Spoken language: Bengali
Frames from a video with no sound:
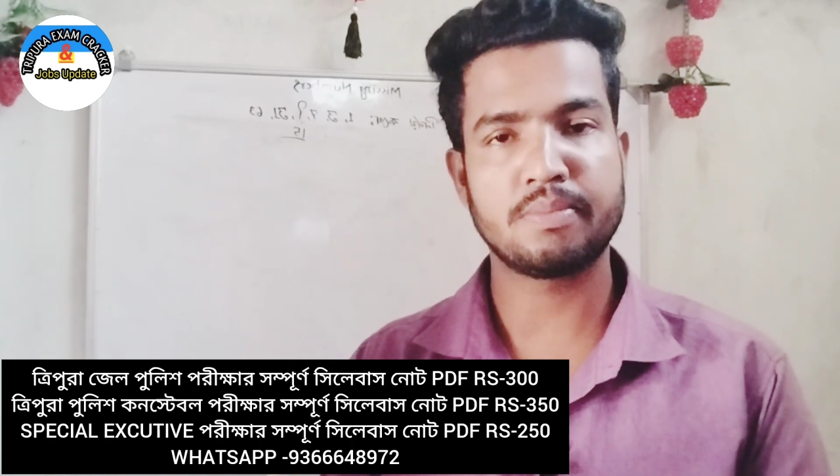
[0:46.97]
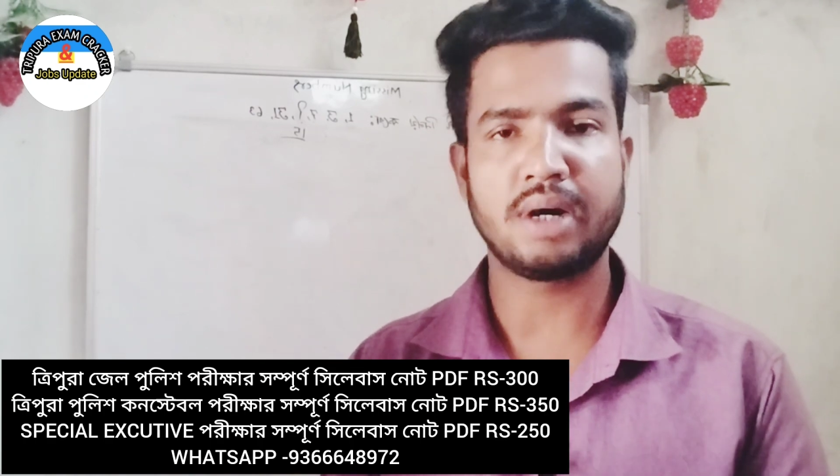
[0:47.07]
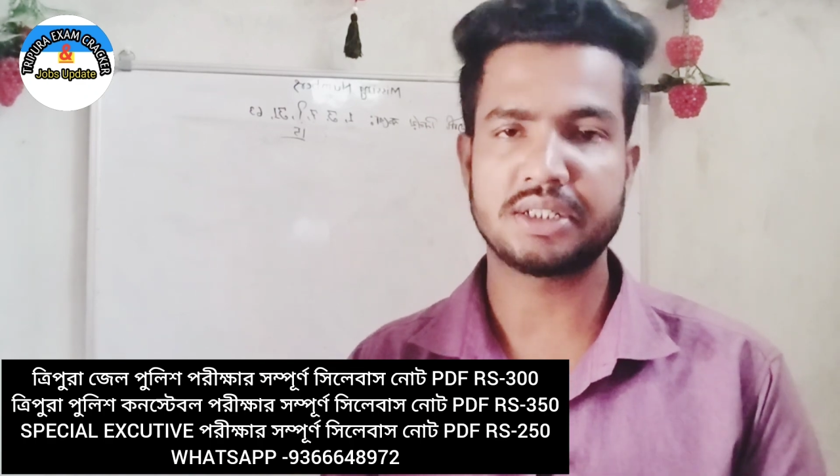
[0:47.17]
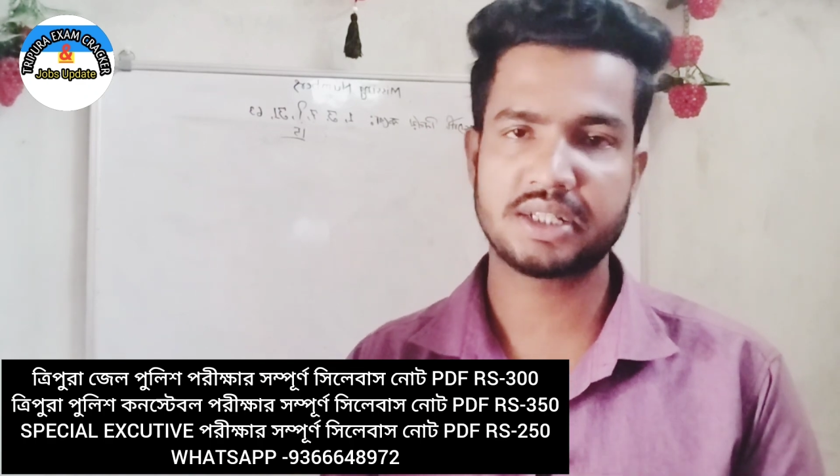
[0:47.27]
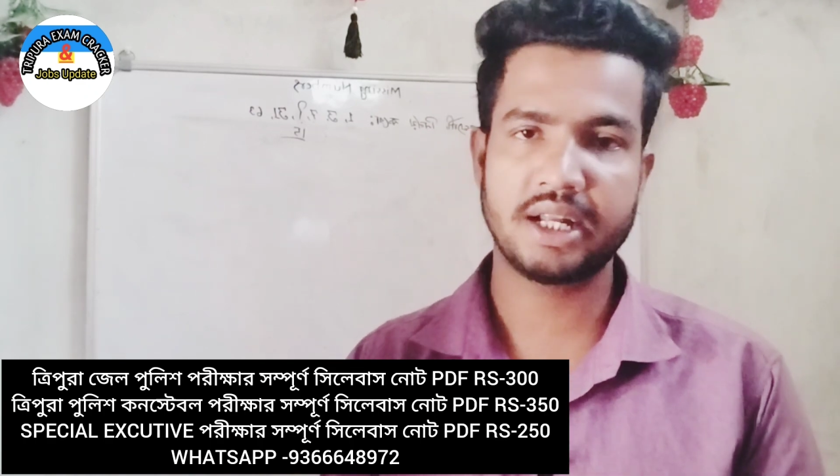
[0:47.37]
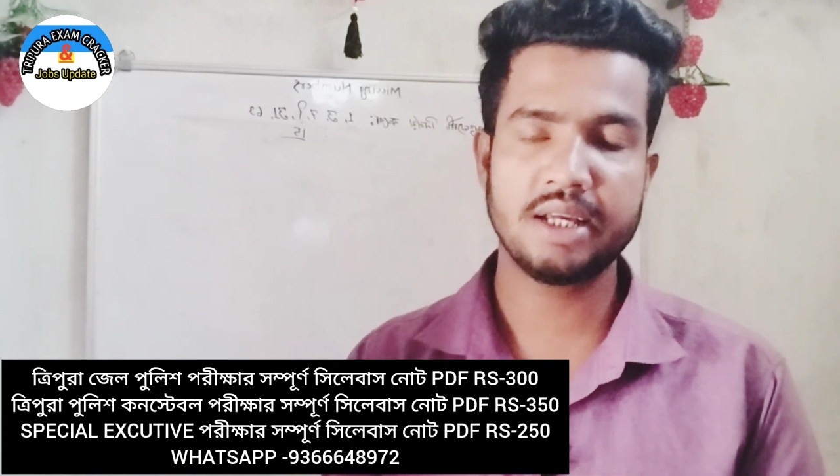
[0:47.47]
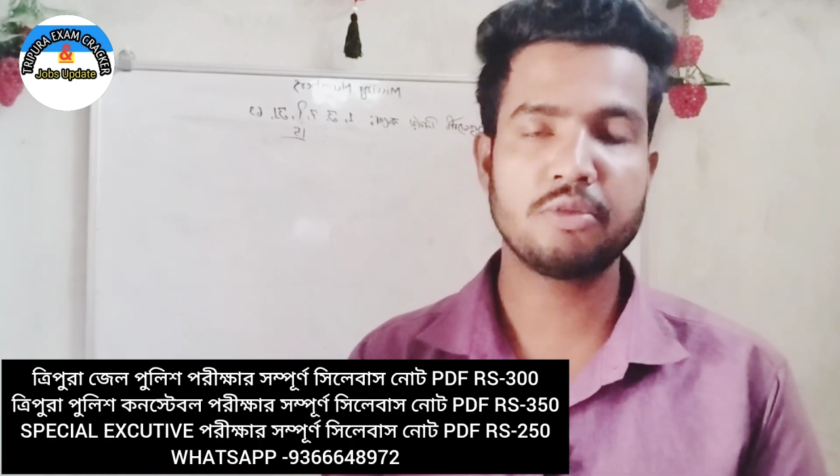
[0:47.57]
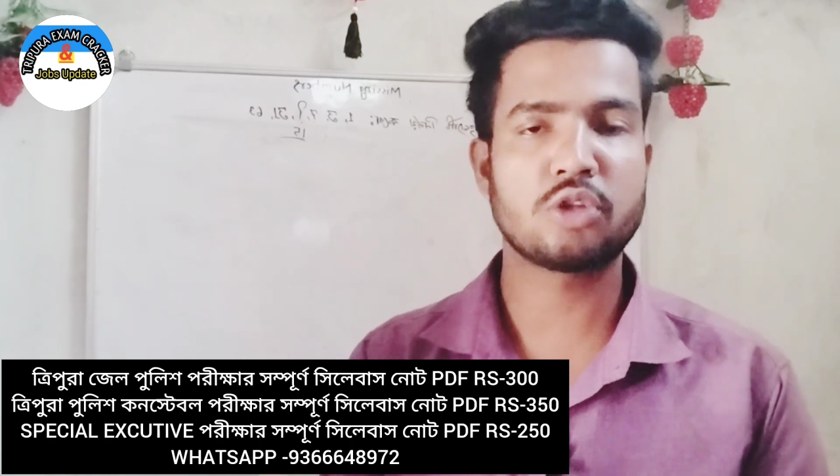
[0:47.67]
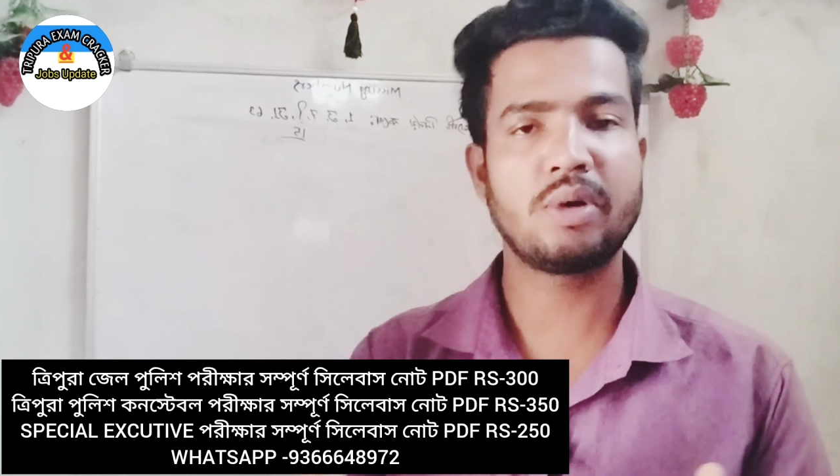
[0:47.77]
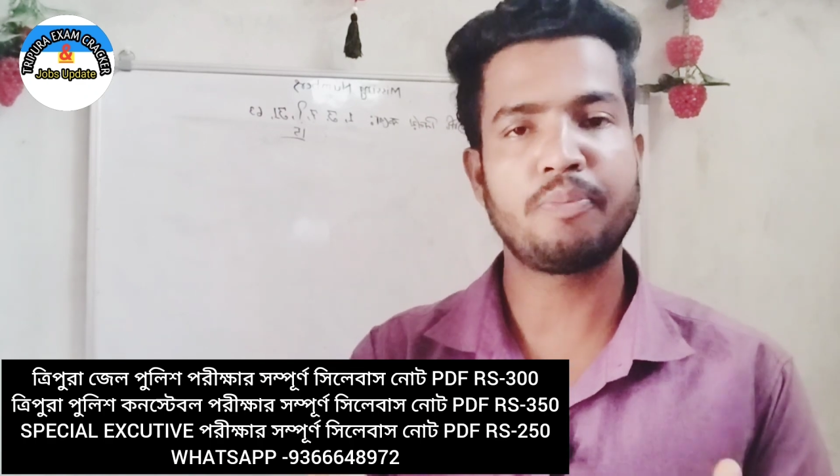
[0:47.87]
মাসখানিক
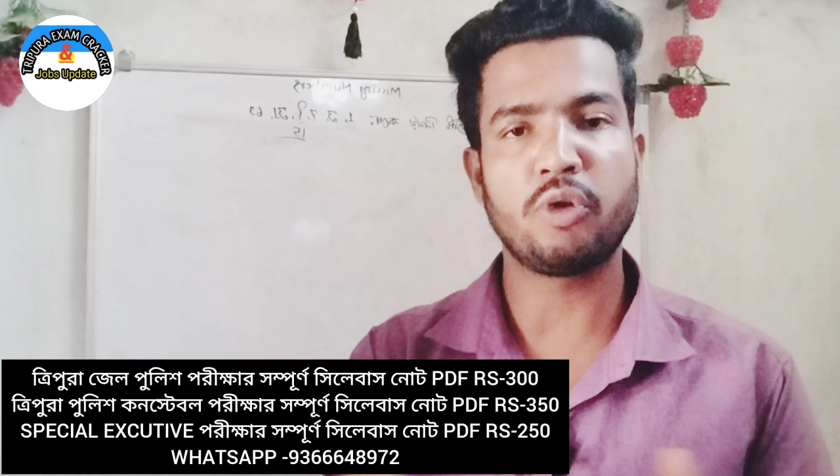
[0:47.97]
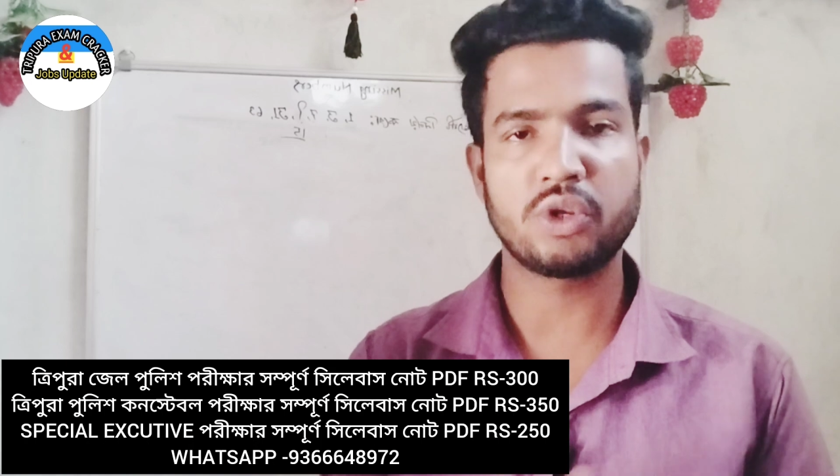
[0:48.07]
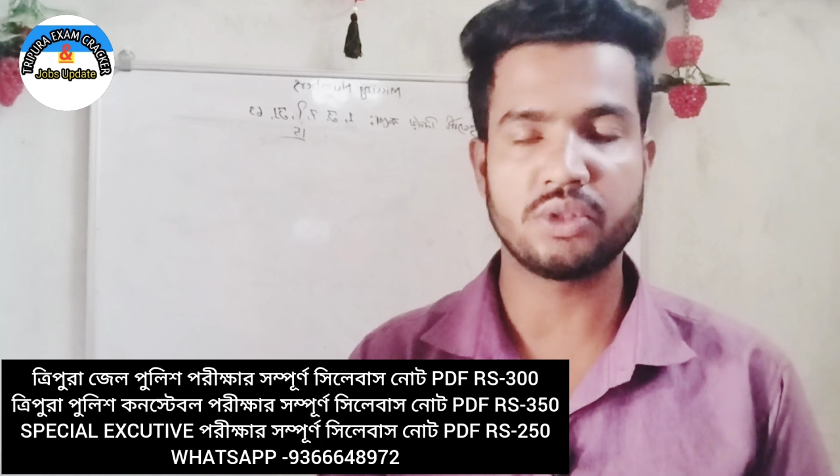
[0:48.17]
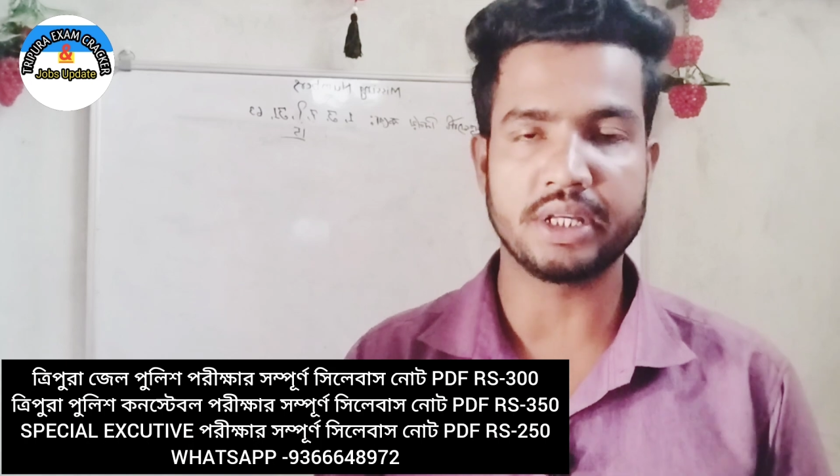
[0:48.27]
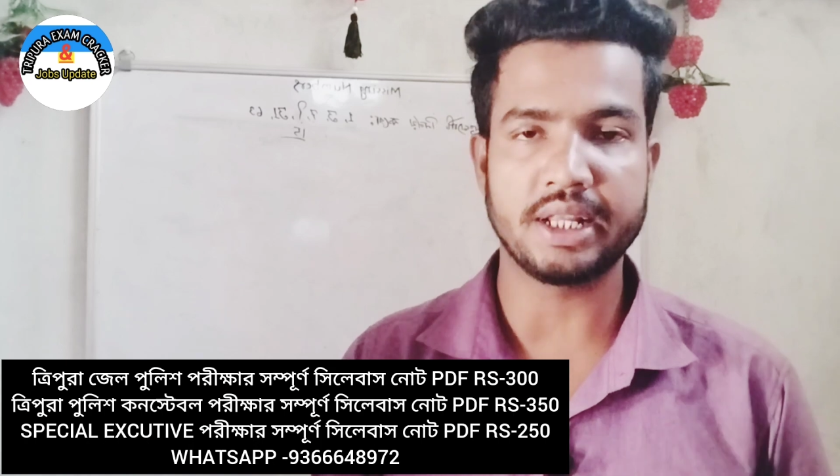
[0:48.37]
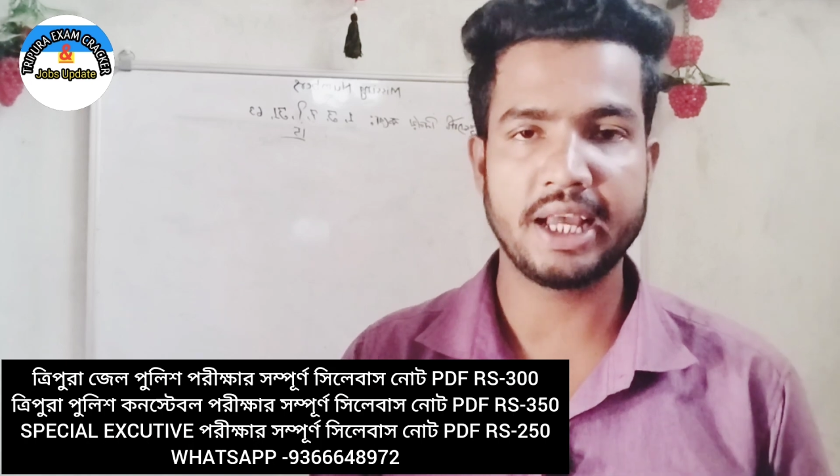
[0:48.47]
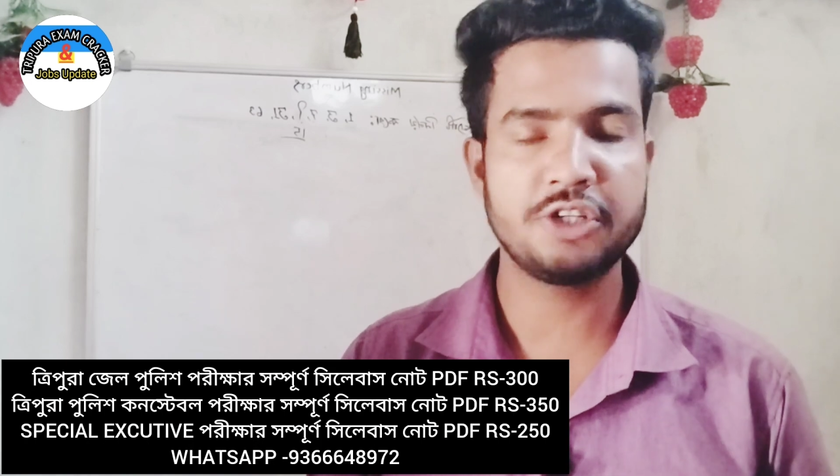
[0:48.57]
অথবা পনেরো দিন